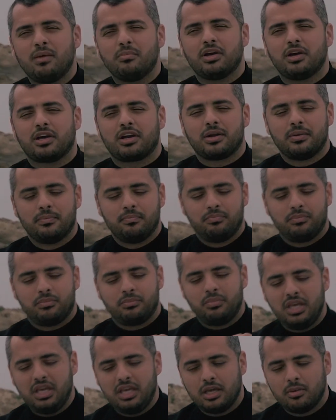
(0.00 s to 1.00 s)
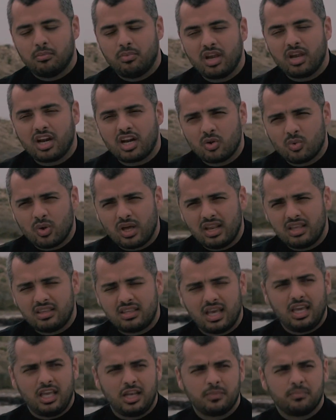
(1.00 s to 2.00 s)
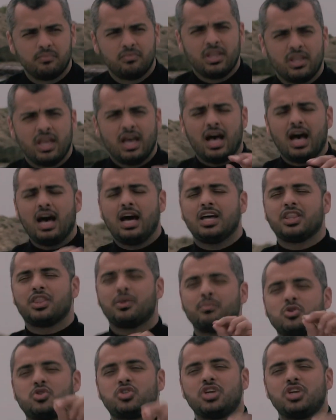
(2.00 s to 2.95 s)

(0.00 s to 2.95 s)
أمر ببر الوالدين أعظم من